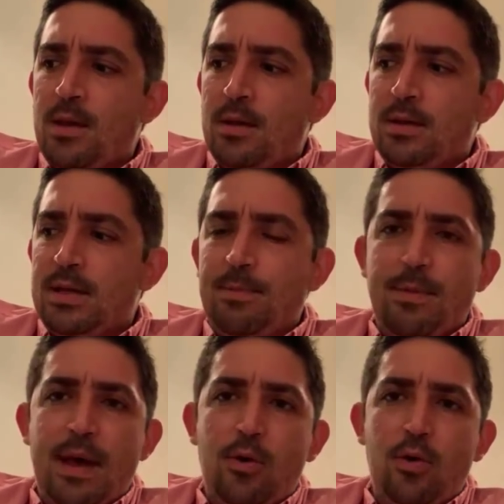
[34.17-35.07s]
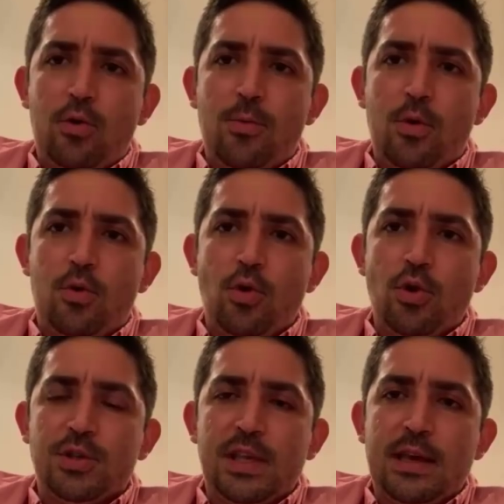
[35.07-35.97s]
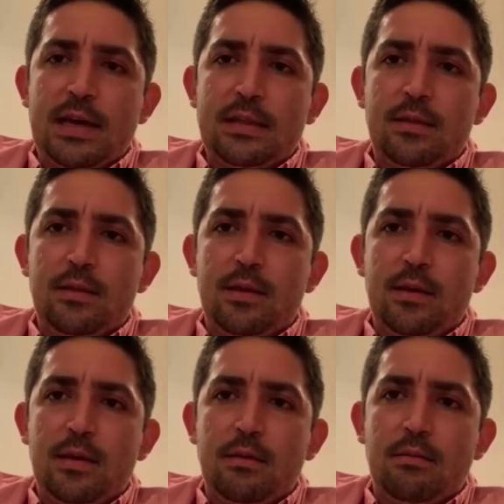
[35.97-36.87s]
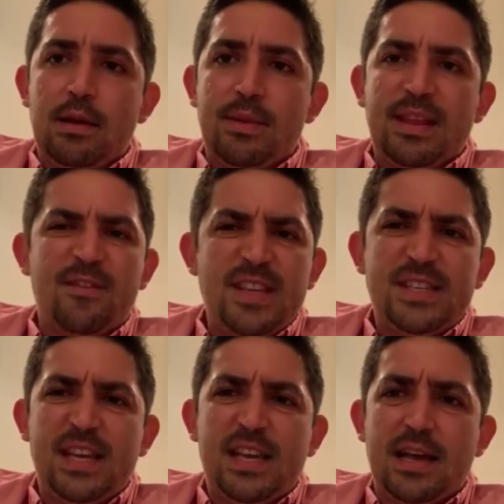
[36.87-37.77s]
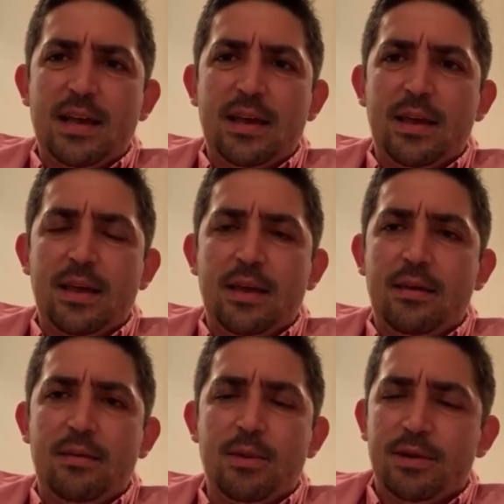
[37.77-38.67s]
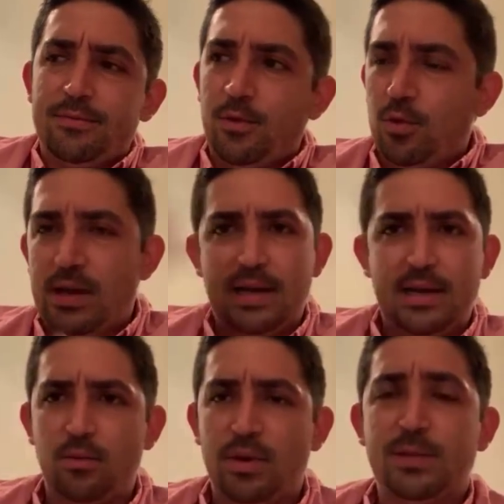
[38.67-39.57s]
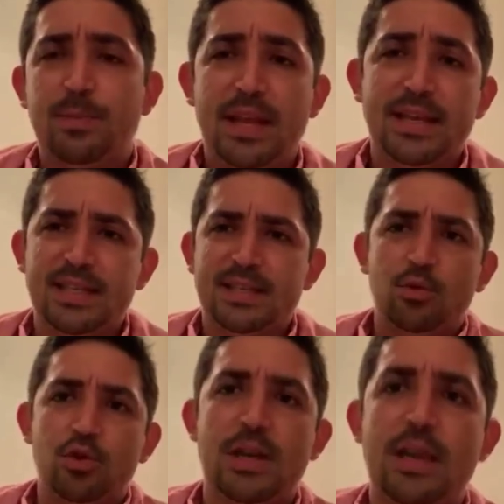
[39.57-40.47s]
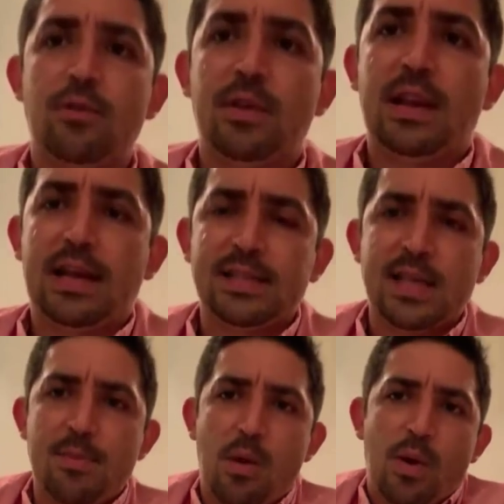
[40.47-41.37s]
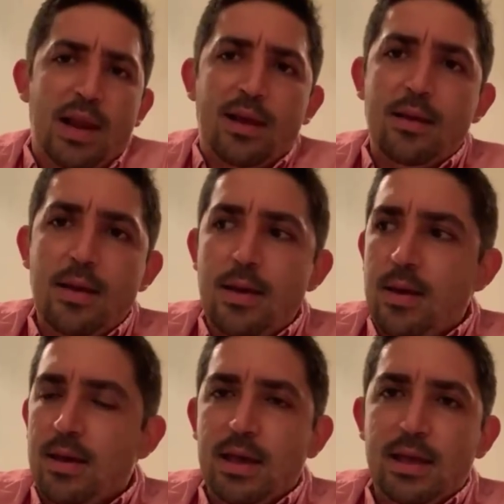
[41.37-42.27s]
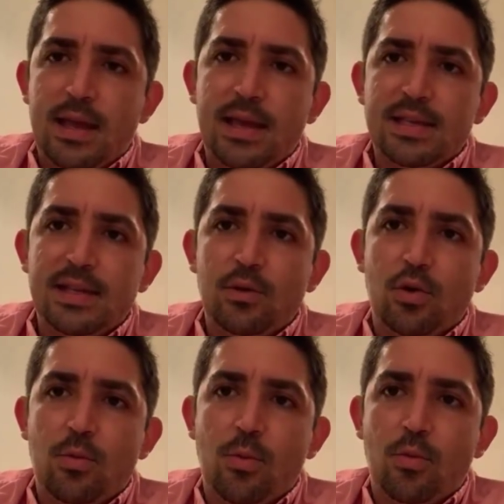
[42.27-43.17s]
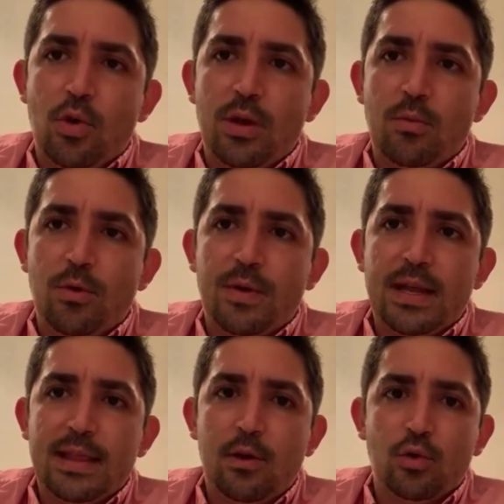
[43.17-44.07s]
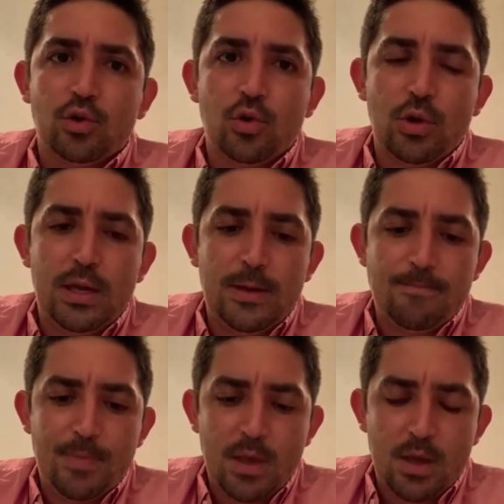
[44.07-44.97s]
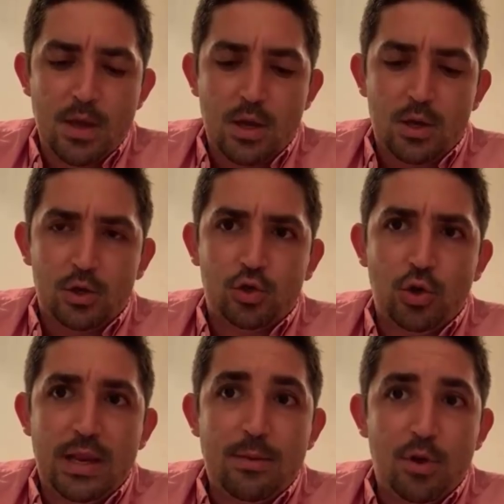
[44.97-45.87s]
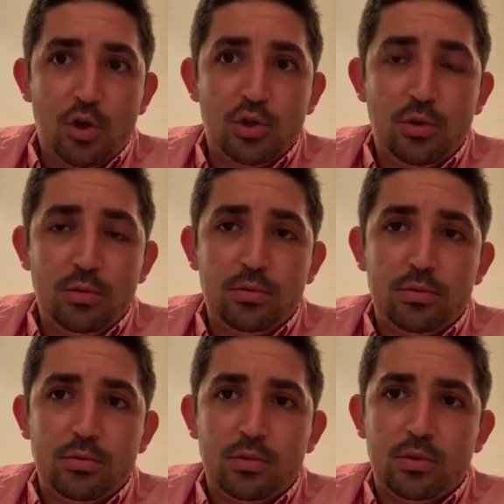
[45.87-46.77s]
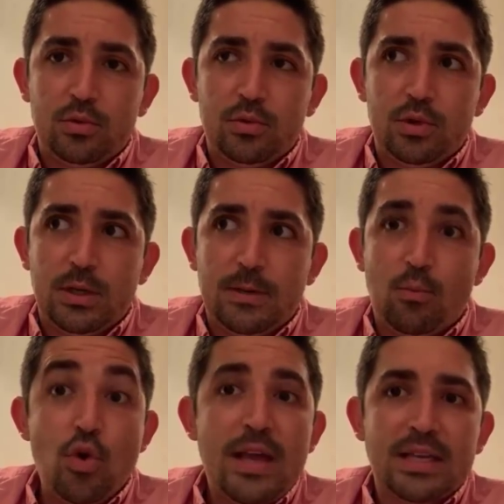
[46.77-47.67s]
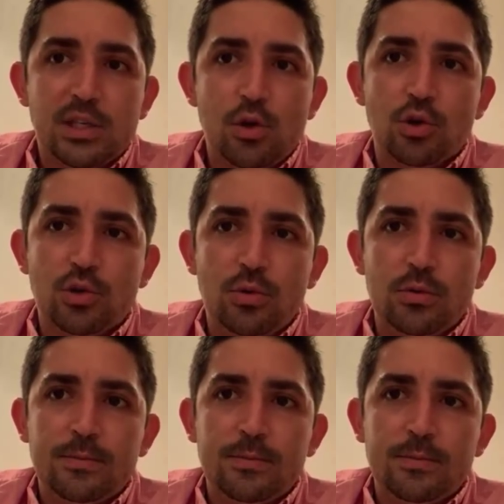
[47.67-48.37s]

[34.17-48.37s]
siempre me ha dado como curiosidad eh, la metafísica y, bueno, una, experiencia hace muchos años en la casa de mi abuela y desde ahí he sido como muy, muy fanático. Soy, nervioso, eh, muy ansioso.